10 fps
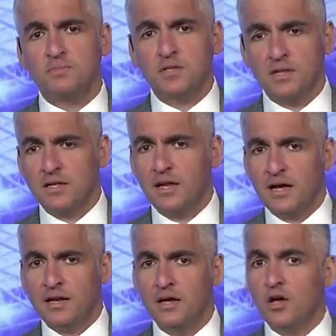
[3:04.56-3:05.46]
من النادي
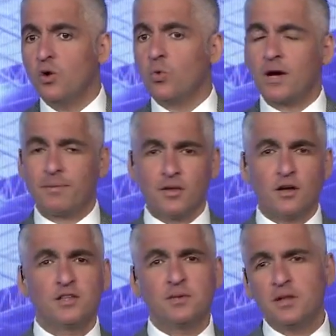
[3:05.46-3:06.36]
الاهلي والكابتن
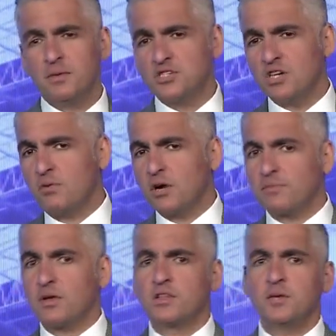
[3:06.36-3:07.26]
خطيب اللي مشاهم
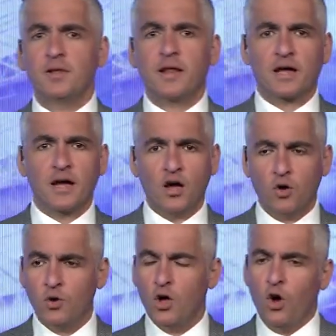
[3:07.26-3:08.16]
والكابتن خطيب اللي رجعهم
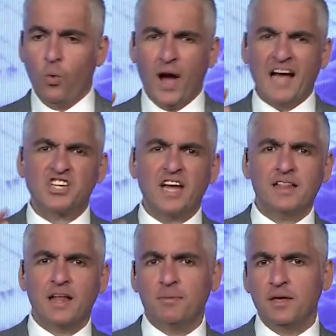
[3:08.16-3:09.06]

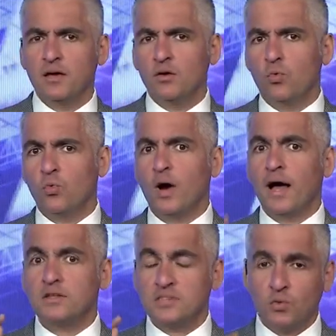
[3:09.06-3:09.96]
واشدنا بيه
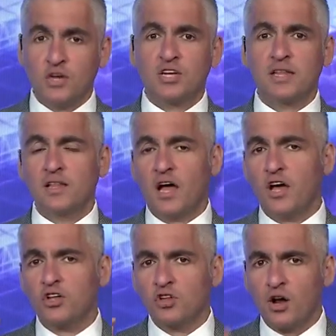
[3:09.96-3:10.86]
واشدنا
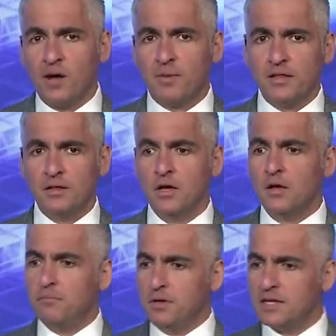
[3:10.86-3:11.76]
احتراما
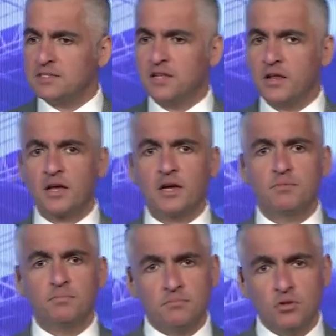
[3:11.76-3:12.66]
بالناس اللي رجعت
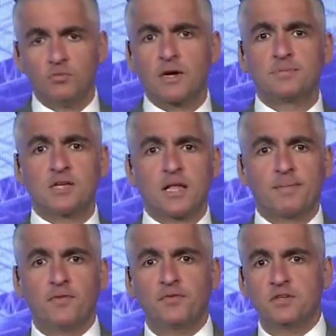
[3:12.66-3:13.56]
منهم الكابتن سيد عبد
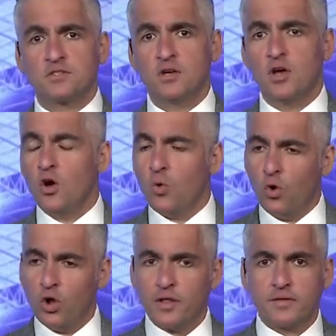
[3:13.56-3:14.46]
الحفيظ
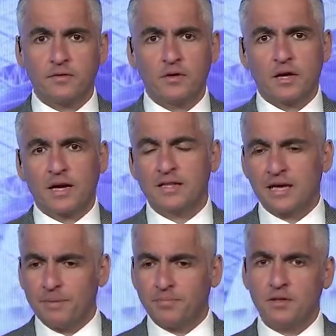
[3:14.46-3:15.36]
وقلت كان
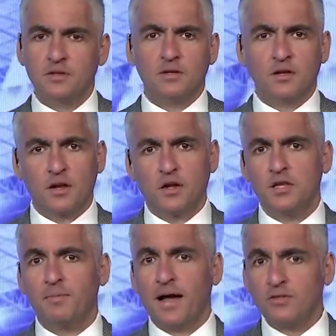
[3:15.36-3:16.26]
الكابتن
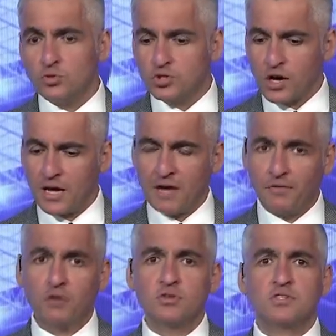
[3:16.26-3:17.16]
الخطيب عنده الشجاعه في
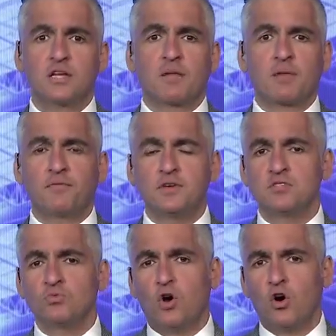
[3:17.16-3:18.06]
عوده سيد عبد الحفيظ
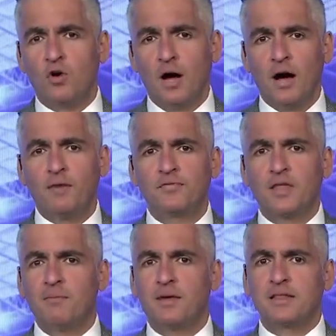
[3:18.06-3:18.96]
وهو
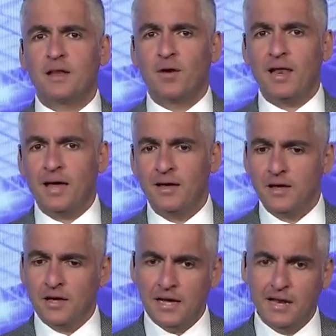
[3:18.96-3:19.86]
افضل من تولى
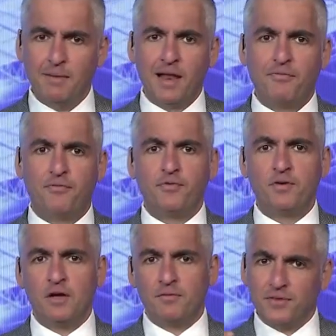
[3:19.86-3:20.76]
الملف
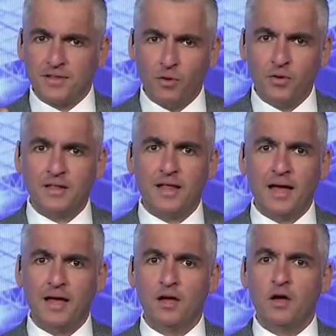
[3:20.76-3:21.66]
في التوقيت ده
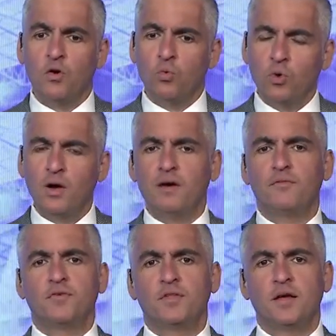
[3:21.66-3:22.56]

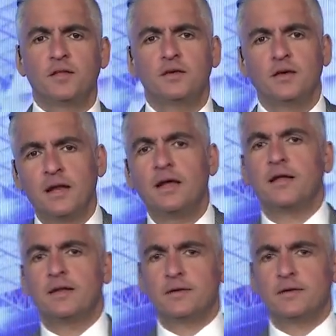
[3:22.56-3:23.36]
وفي النادي الأهلي